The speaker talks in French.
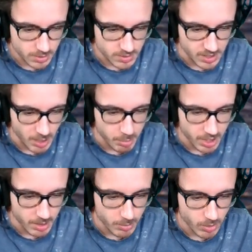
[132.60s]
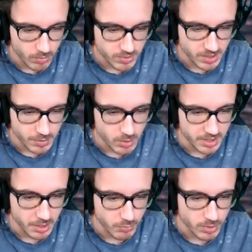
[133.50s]
c'est apparemment, vous savez que
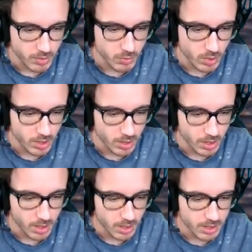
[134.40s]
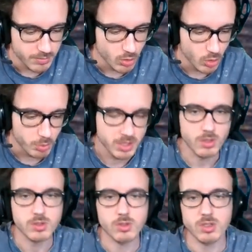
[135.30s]
la dernière fois on a vu un livre de
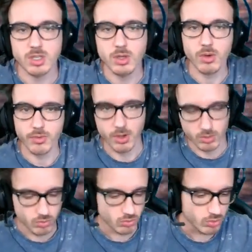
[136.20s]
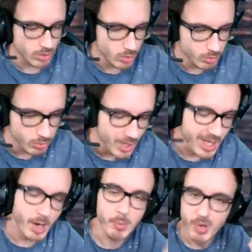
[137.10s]
compétences dans un coffre tout à l'autre bout.
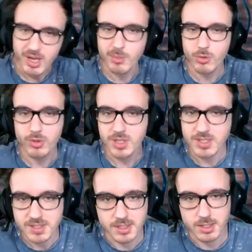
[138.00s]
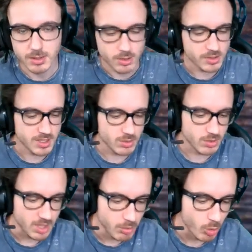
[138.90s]
Apparemment, ici, dans
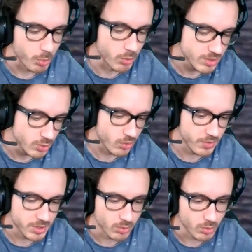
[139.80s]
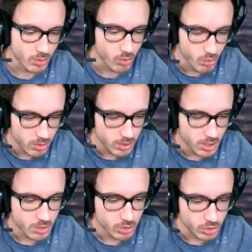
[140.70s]
cette table, on peut aussi trouver des trucs cool,
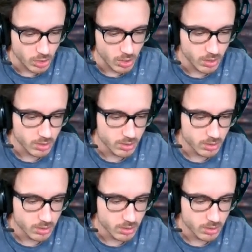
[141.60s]
genre